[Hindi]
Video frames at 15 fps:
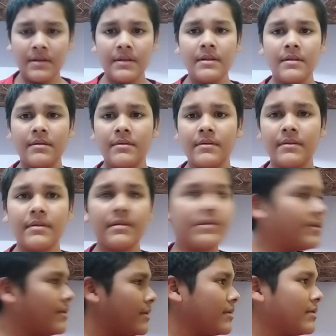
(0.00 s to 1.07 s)
क्यों भाई तू
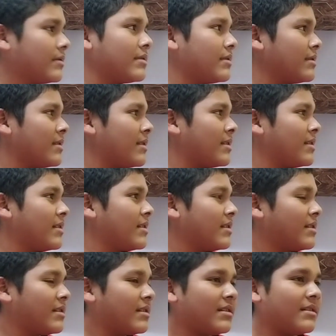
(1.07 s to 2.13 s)
ये क्या कर रहा है
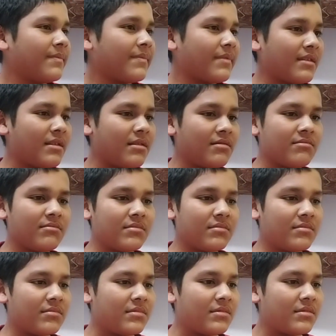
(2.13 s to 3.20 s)

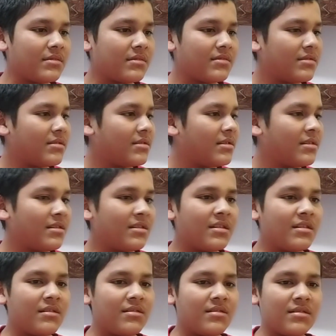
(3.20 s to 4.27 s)
YouTube क्यों छोड़ रहा है तू
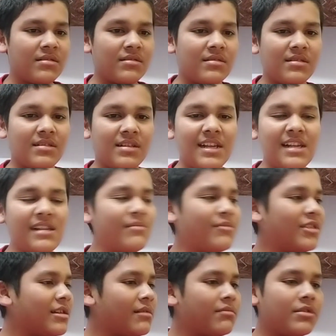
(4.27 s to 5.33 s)
नहीं
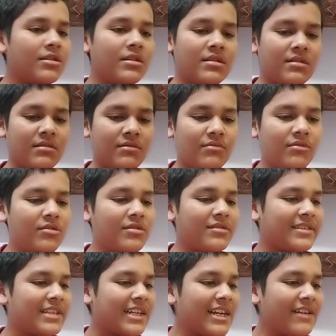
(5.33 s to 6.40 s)
मतलब वो
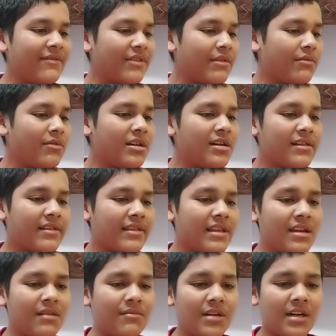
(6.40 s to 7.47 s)
सेकेंड फेबर
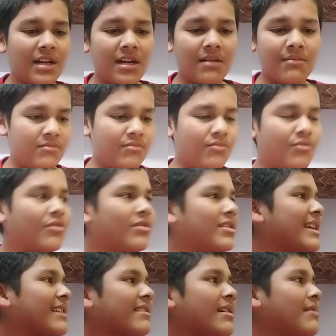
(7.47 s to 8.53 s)
से मेरा बोर्ड
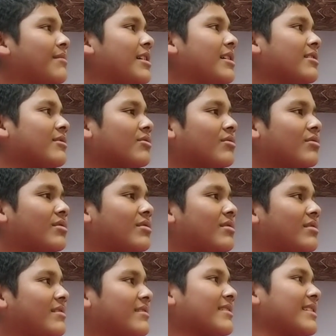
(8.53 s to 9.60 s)
एग्जाम है तो
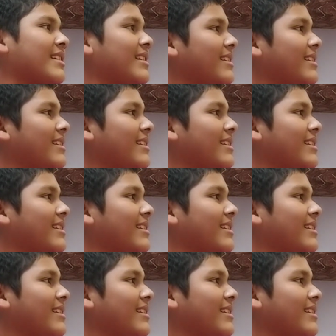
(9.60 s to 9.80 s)
इसके